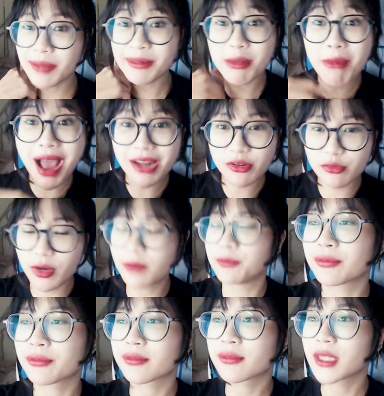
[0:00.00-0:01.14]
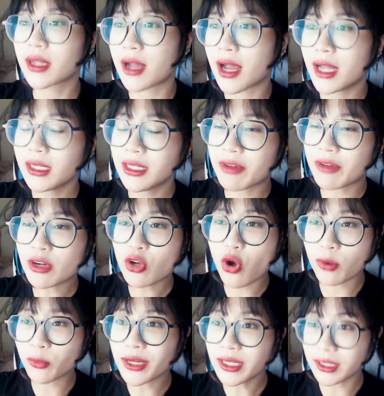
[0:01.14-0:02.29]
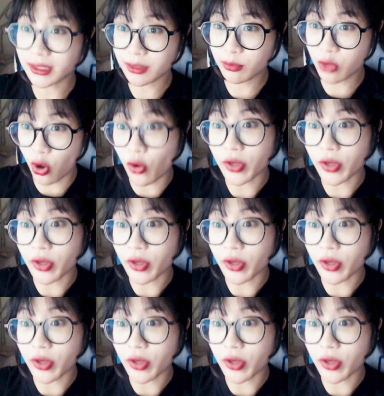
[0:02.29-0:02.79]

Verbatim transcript: ra bát đúng không đấy thì vẫn còn một ít ở trong nồi